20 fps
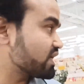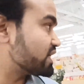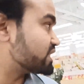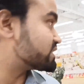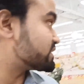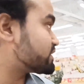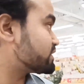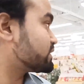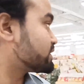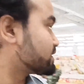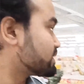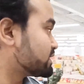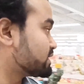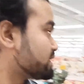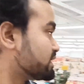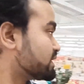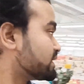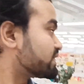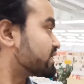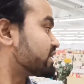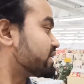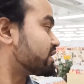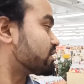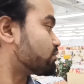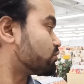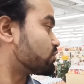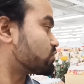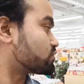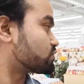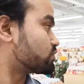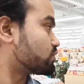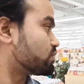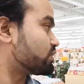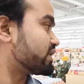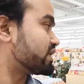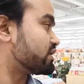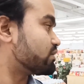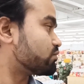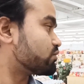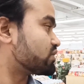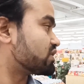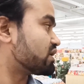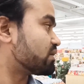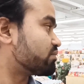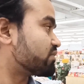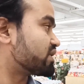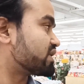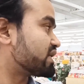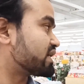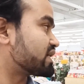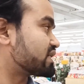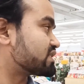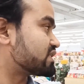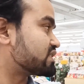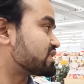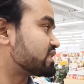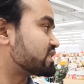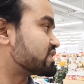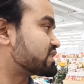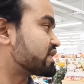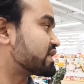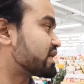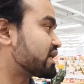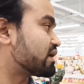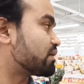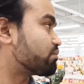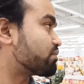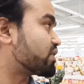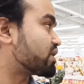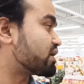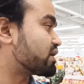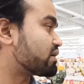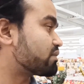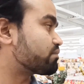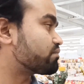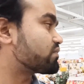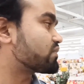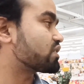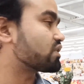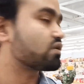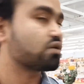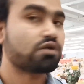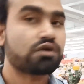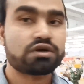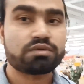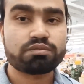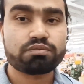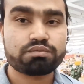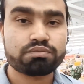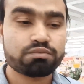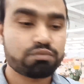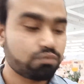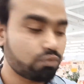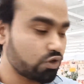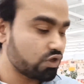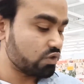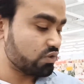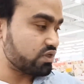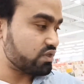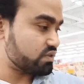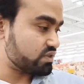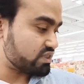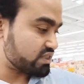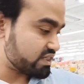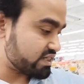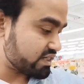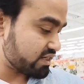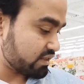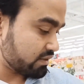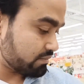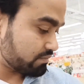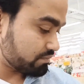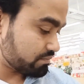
এই যে টিনের বক্সগুলো এটার মধ্যে আপনার দেখা যায় জিংসাং আপনার ময়লা হয়ে গেছে এটা